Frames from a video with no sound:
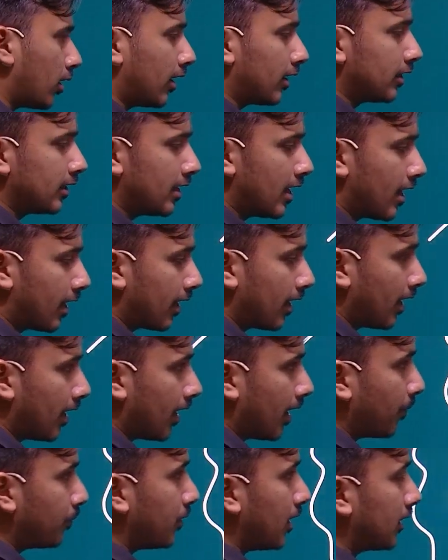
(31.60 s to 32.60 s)
कर दिया गया है
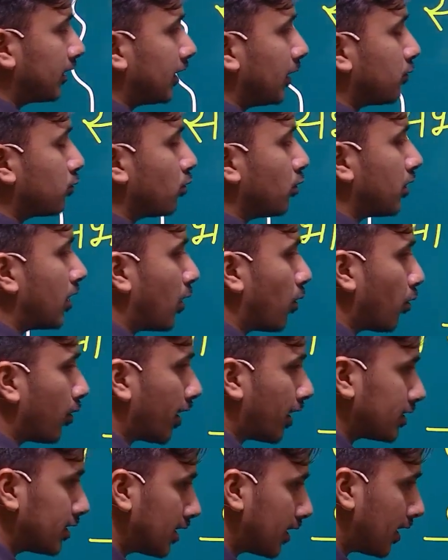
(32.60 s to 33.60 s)
अब देखते हैं उसको डाउनलोड
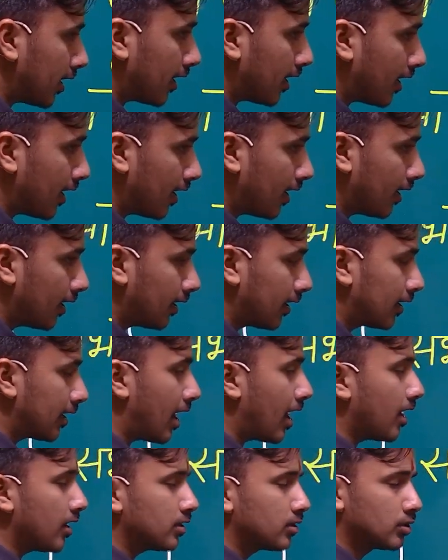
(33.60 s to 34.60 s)
कैसे करना है
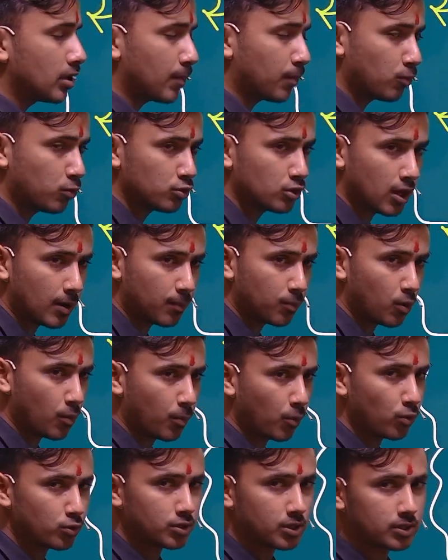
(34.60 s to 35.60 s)
क्या सब कुछ आपको
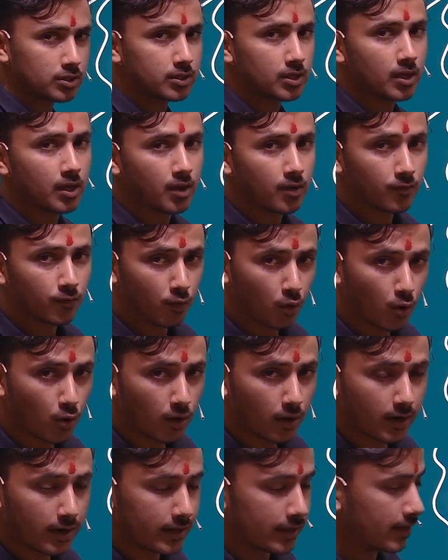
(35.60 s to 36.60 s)
प्रोसेस फॉलो
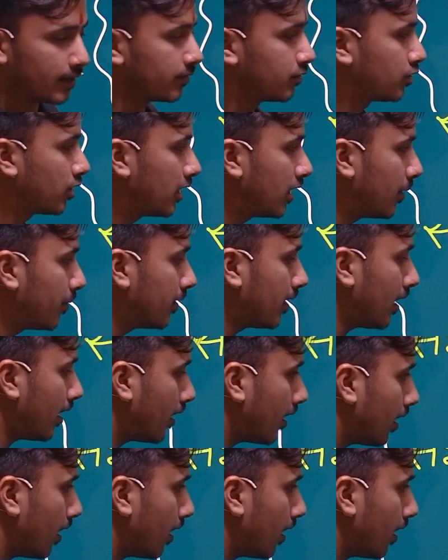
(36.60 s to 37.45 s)
करनी है चलिए भैया